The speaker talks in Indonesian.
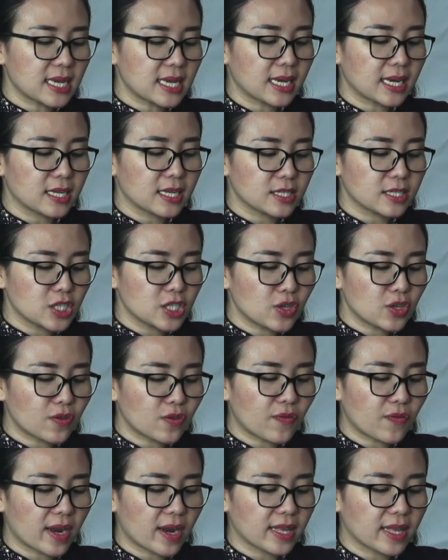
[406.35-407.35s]
dan Insinyur
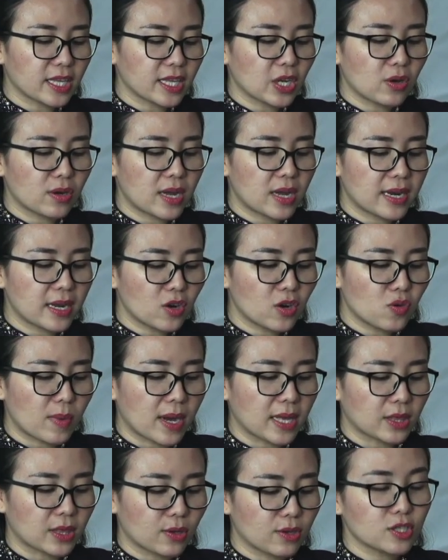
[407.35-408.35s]
Valentino Dani
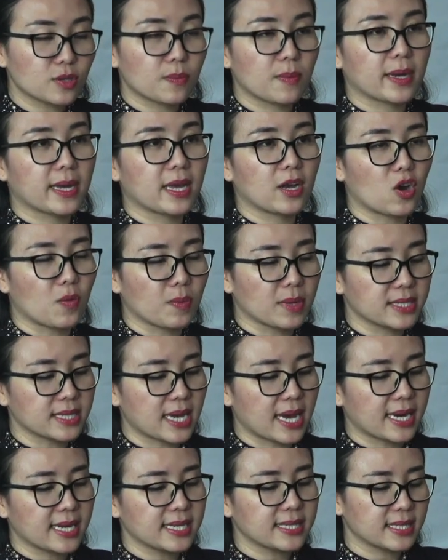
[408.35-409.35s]
Lumanto sebagai
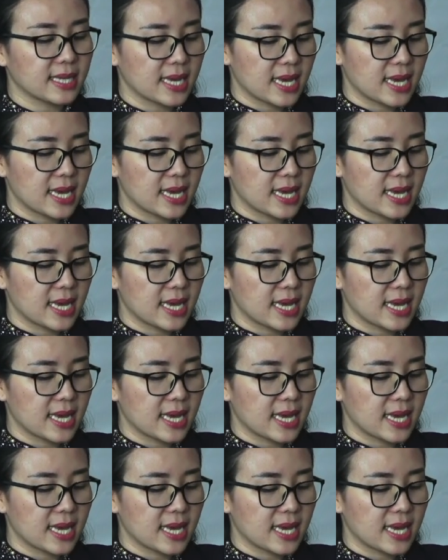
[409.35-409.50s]
komisaris